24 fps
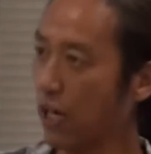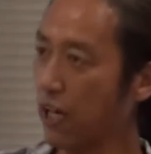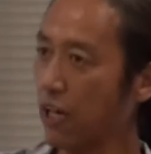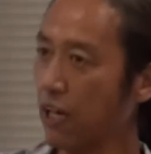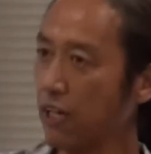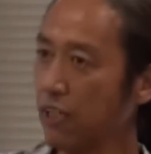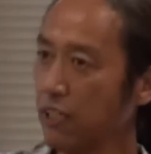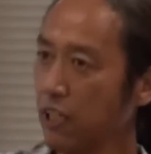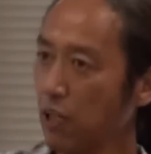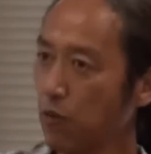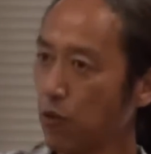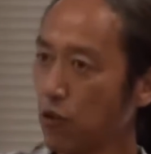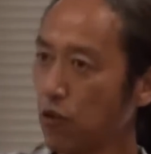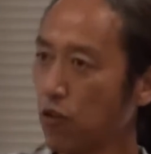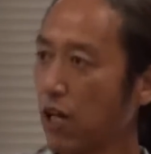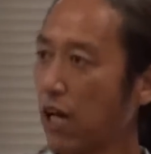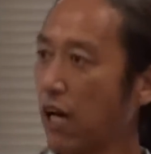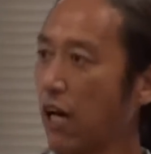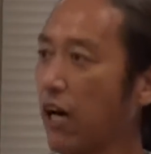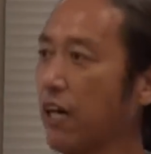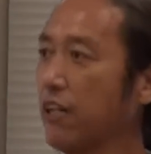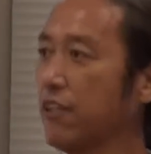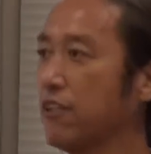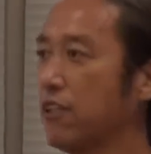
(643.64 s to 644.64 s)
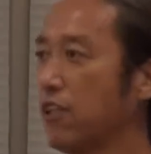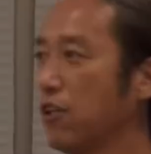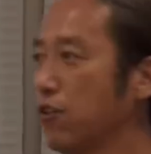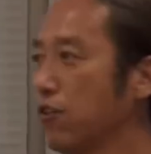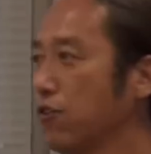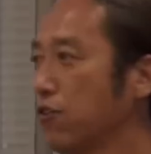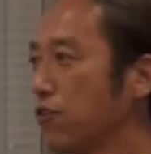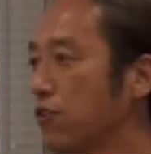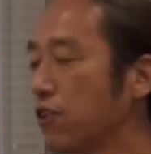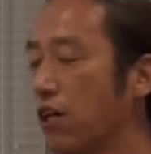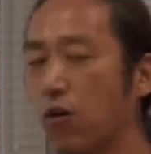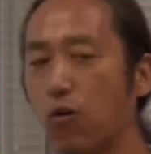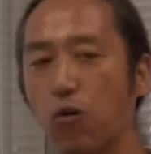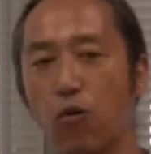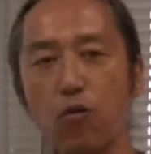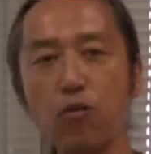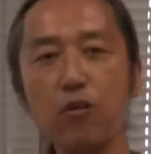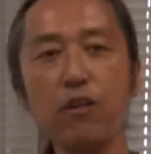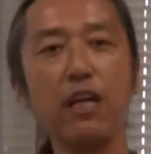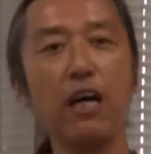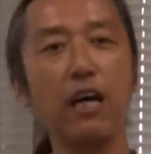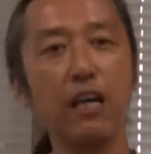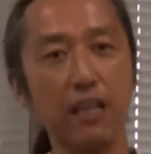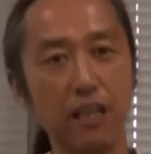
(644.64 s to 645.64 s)
か変なものが入ってるっていうのは
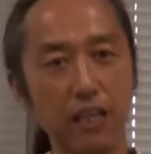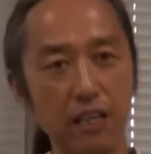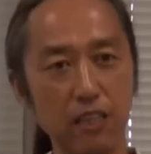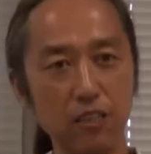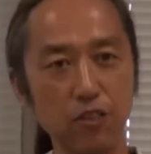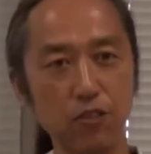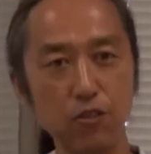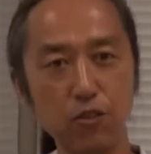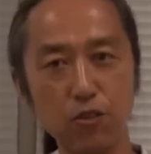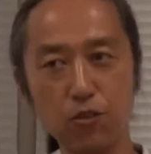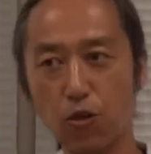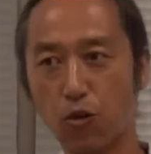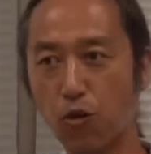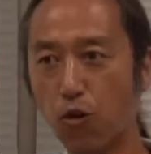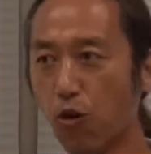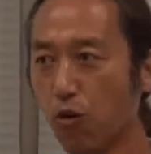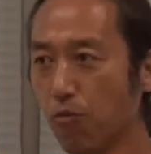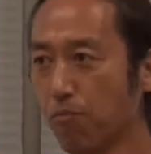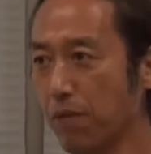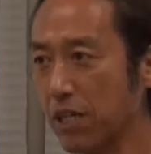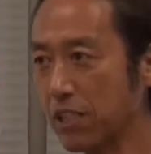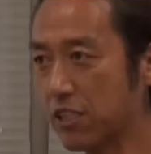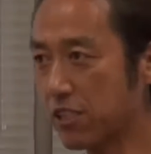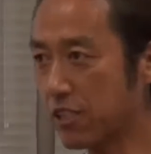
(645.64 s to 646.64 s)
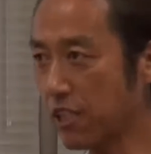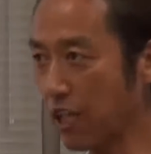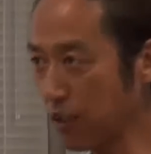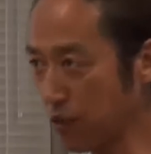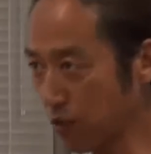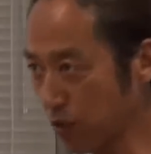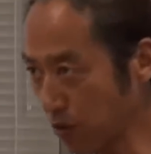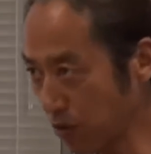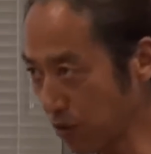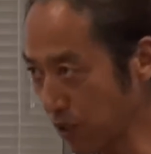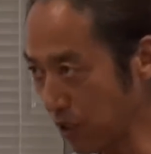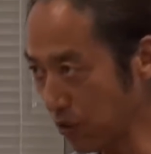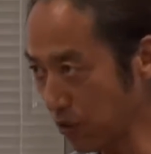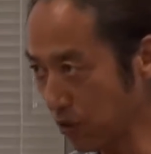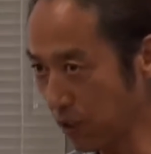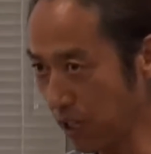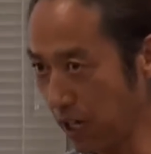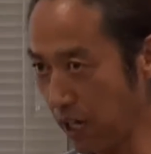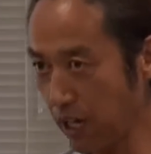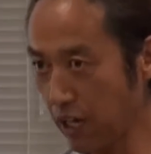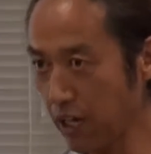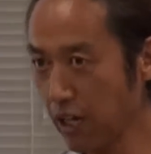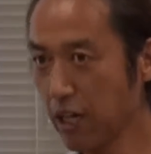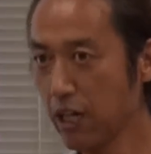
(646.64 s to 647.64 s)
本来からすると本末転倒なの
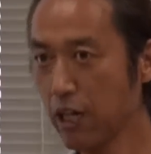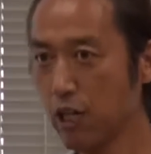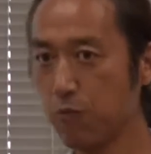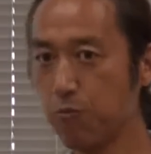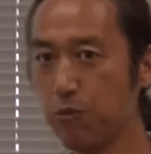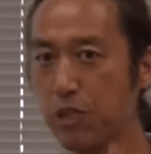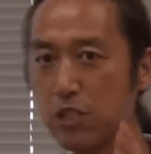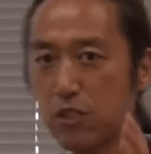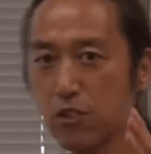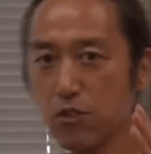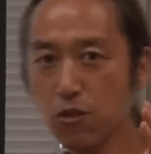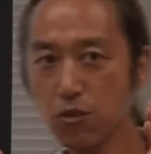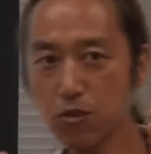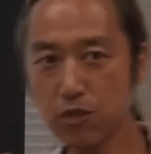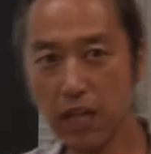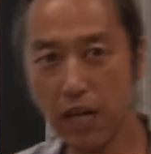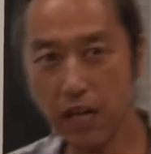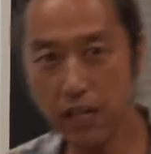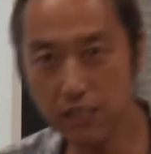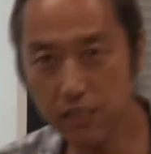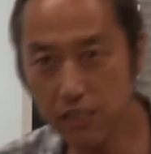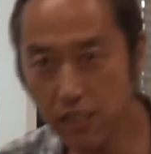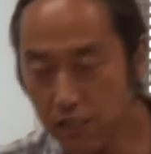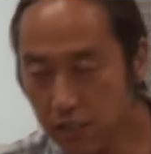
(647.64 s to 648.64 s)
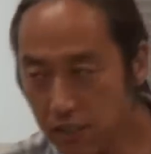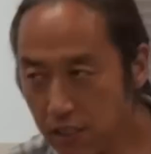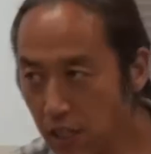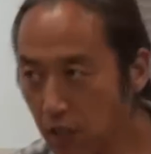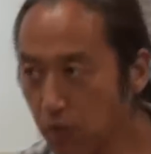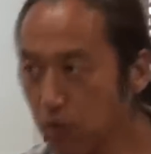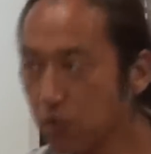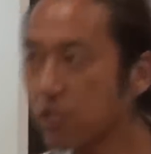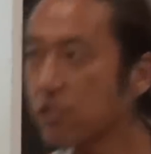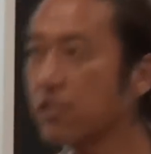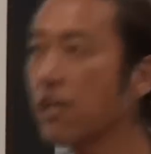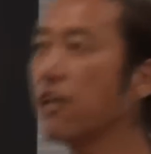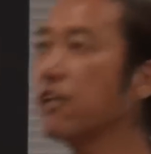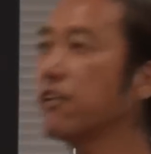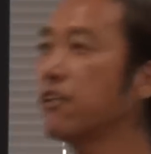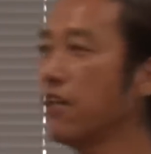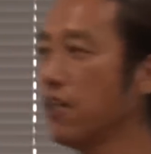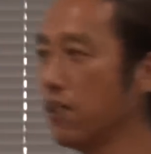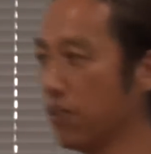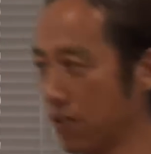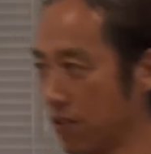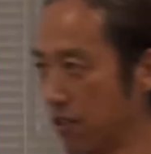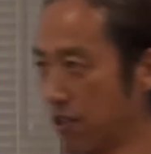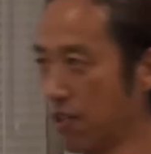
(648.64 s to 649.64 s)
で水の大切さを伝え
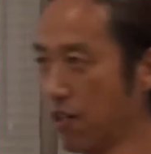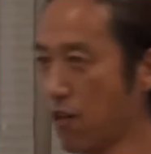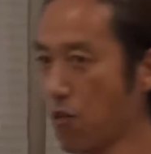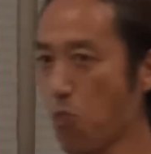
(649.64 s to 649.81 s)
ている